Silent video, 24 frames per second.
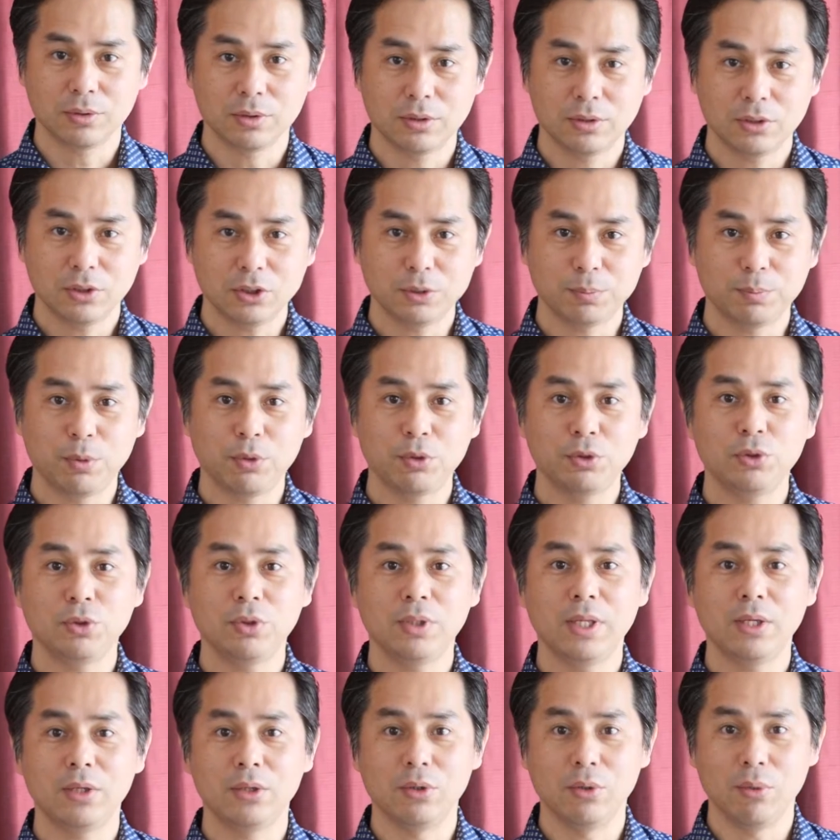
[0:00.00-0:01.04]
一つポイントに
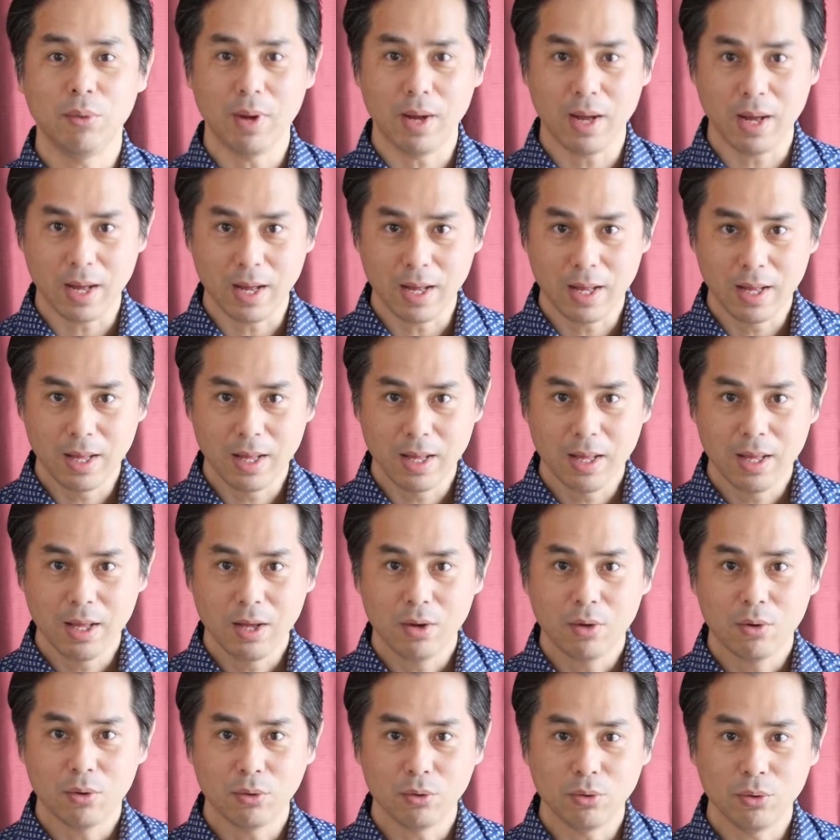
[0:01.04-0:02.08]
なるのは
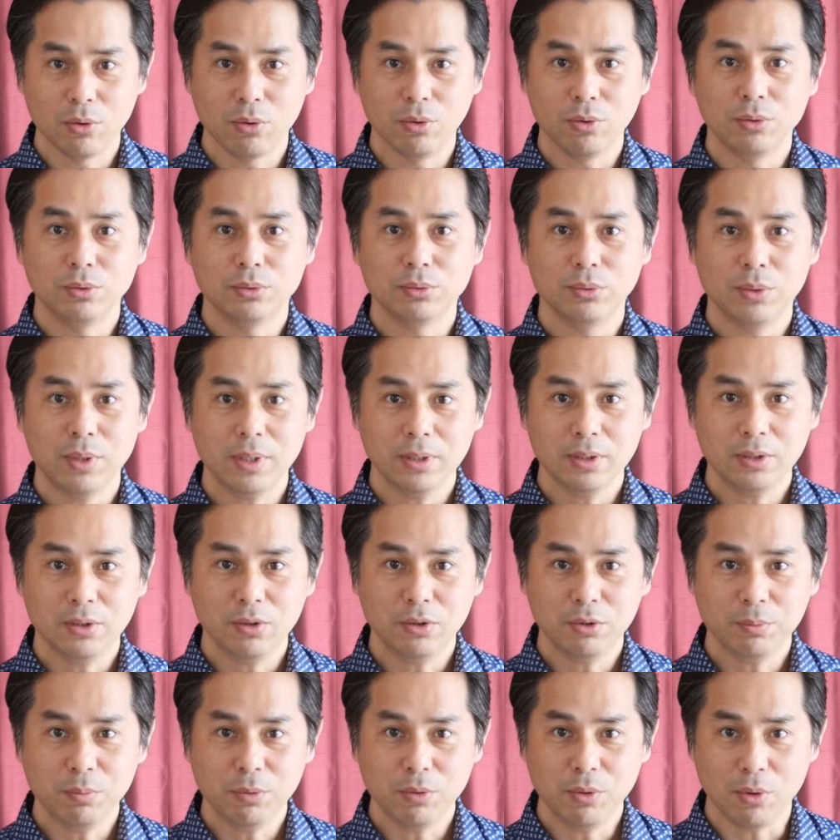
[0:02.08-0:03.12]
この不安とい
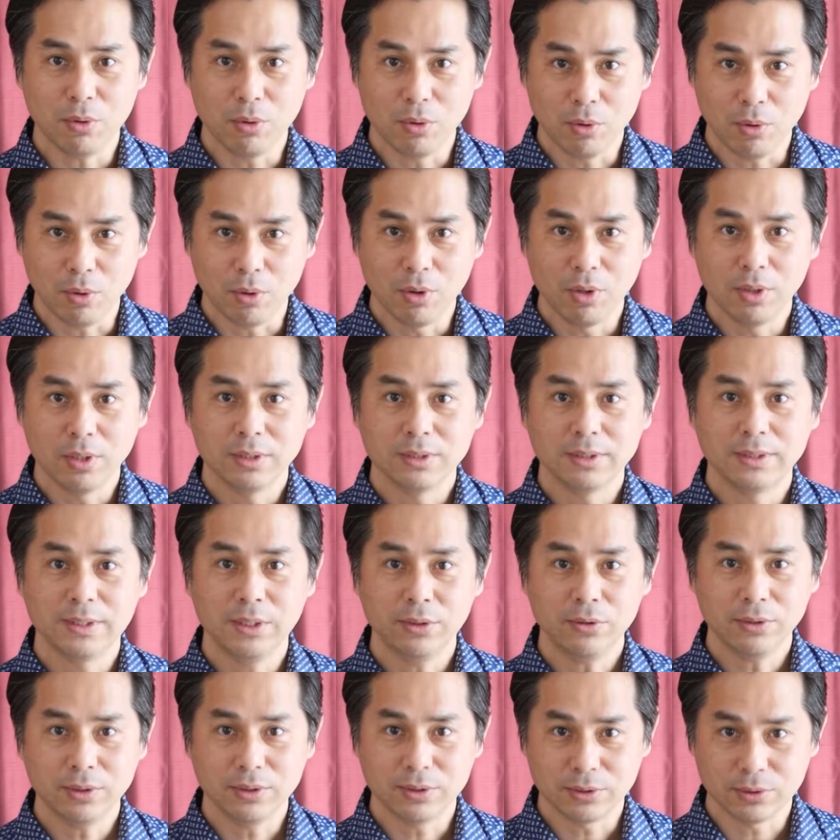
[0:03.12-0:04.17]
うものを
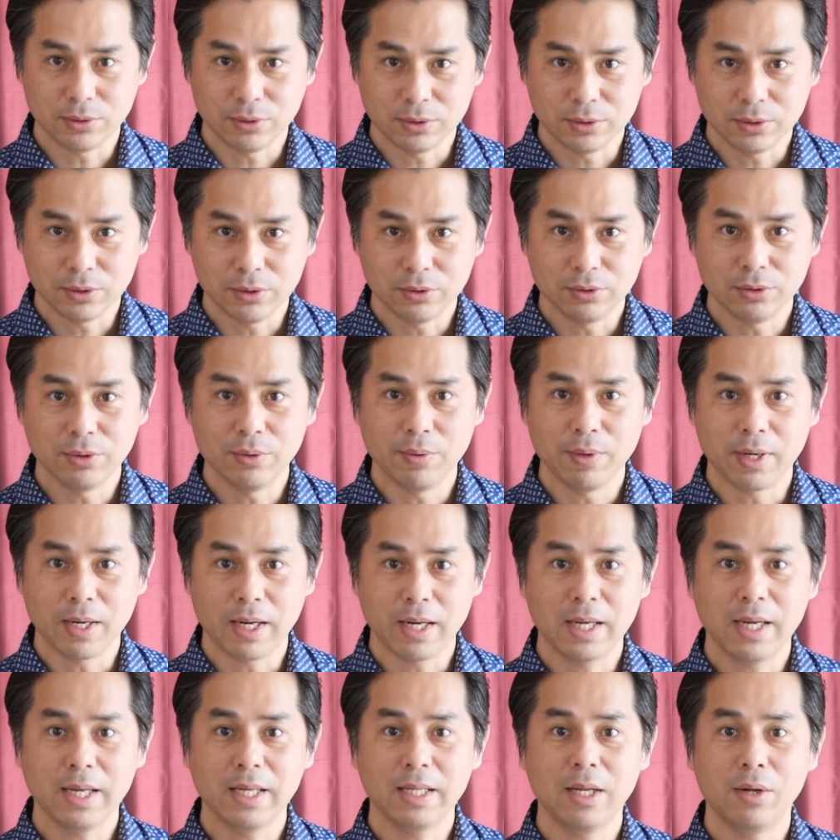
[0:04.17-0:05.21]
ゼロにするっていうふには考
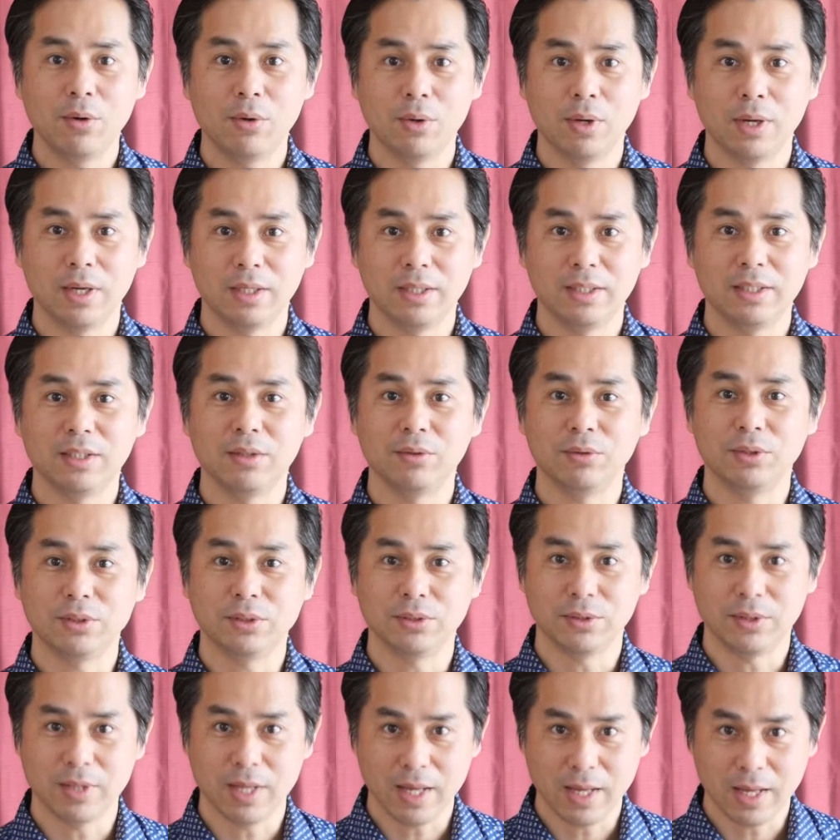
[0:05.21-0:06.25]
えない方がいいってことです
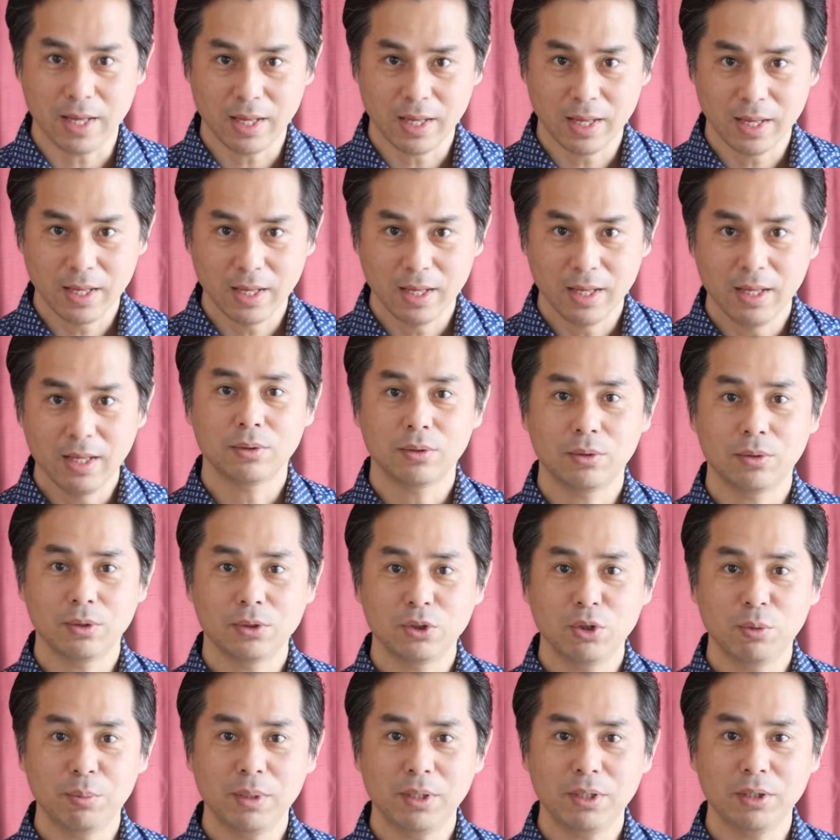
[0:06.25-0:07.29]
よねこの
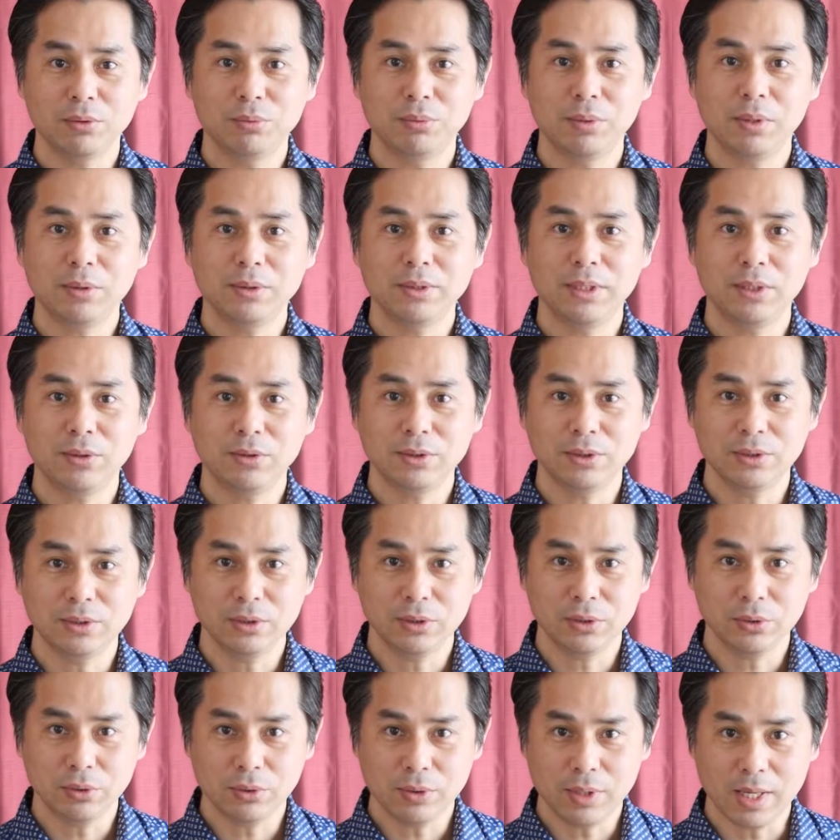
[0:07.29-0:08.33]
人前での不安をゼロにする
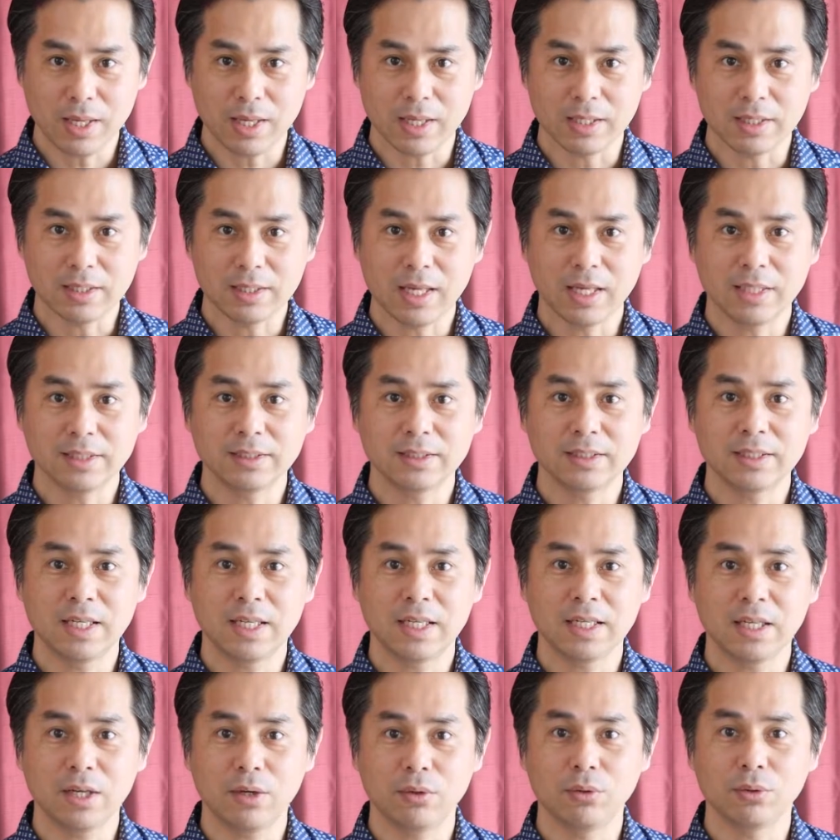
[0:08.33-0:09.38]
ことで対人
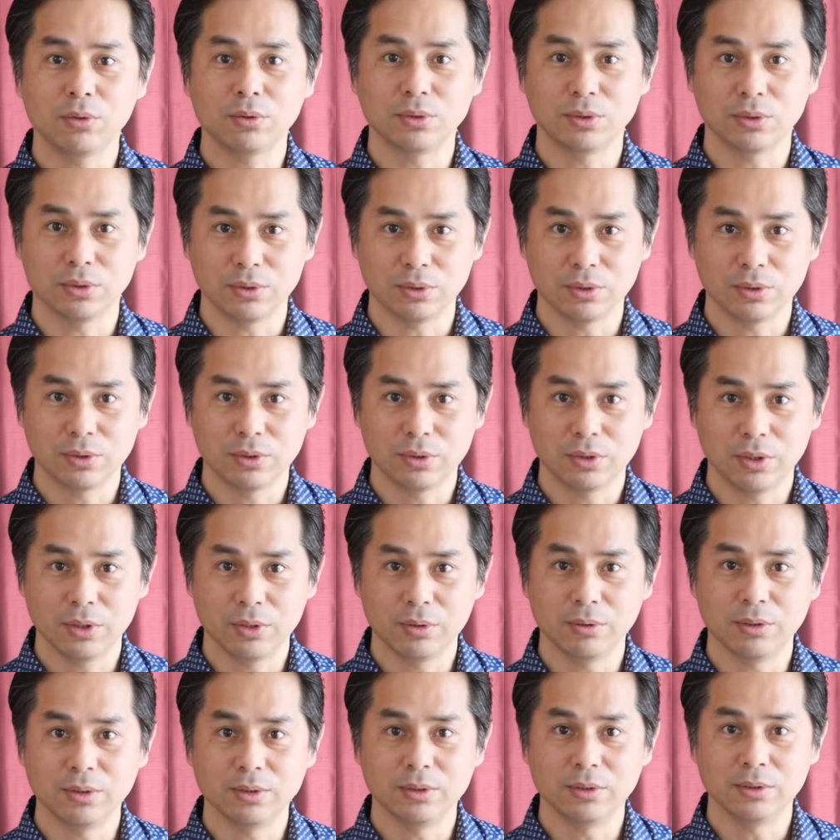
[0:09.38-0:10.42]
関係を良くするっていうふ
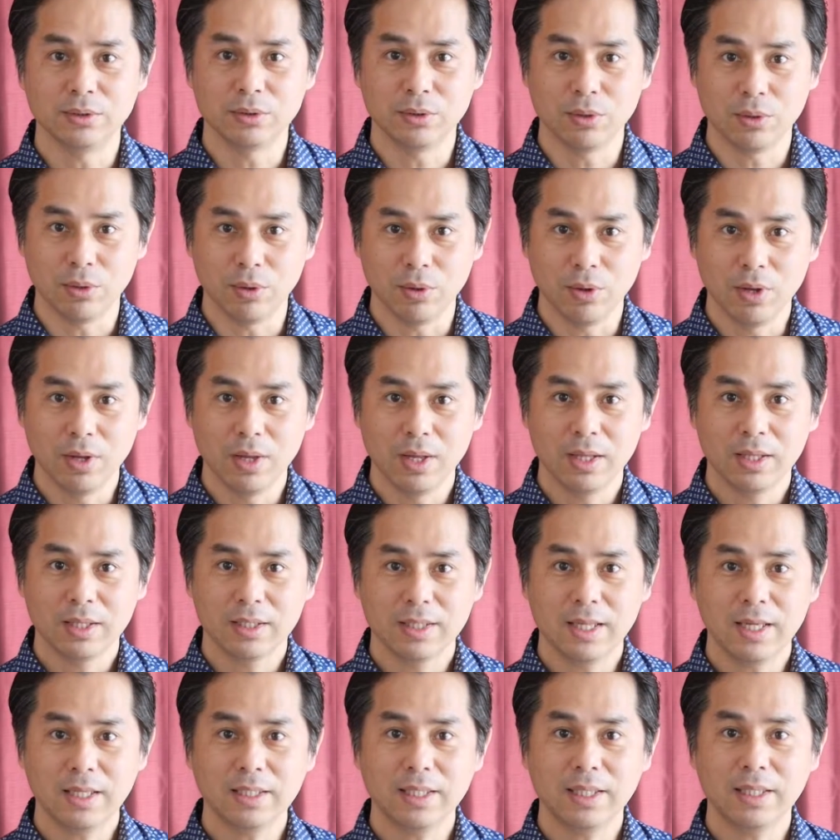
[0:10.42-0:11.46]
うにすると
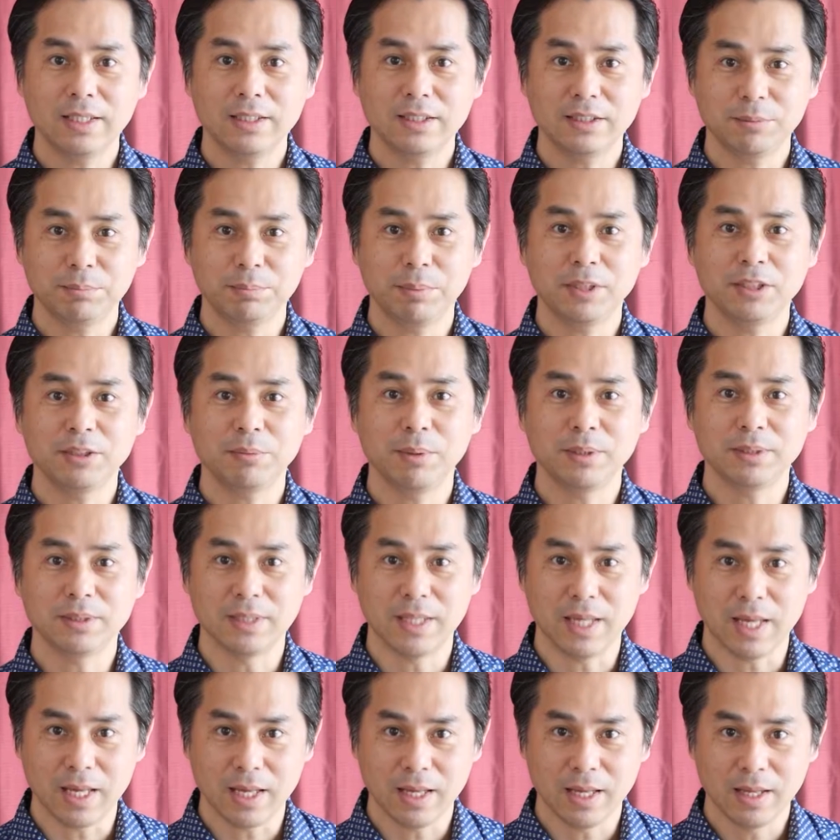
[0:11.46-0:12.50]
大体失敗します
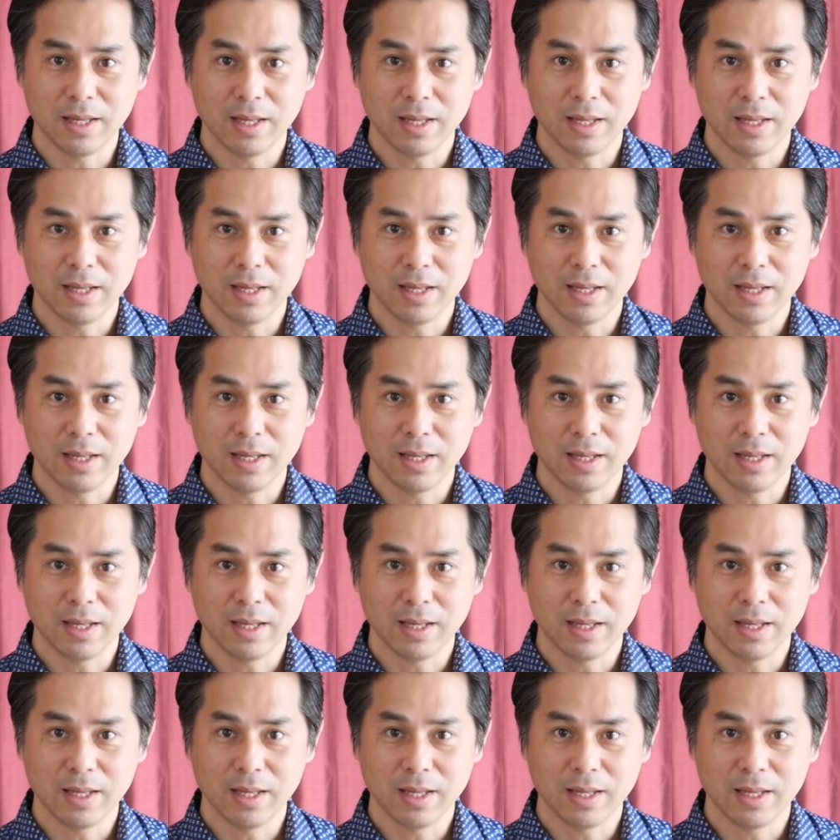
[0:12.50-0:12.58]
ね